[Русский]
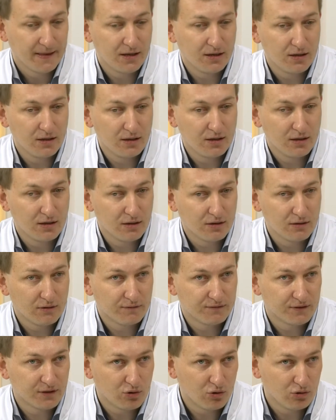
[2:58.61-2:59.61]
И
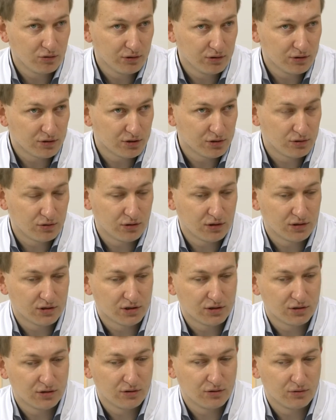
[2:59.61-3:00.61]
в такой
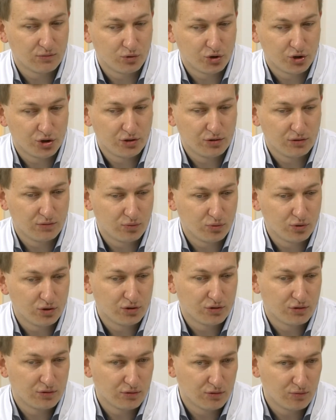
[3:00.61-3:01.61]
ситуации мужчина
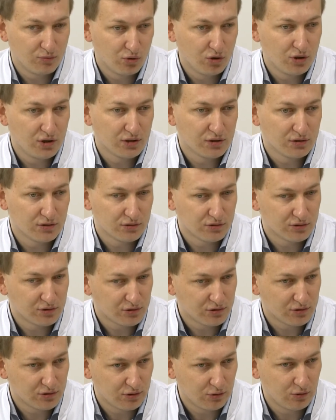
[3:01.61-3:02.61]
будет более
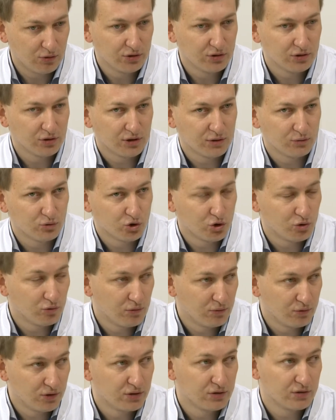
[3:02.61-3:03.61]
склонен к тому,
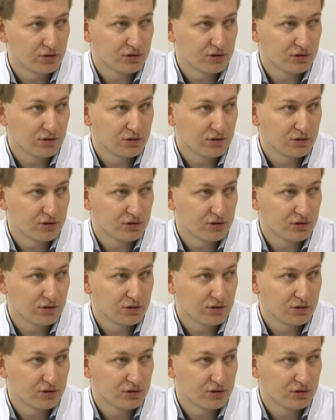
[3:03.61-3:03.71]
чтобы быть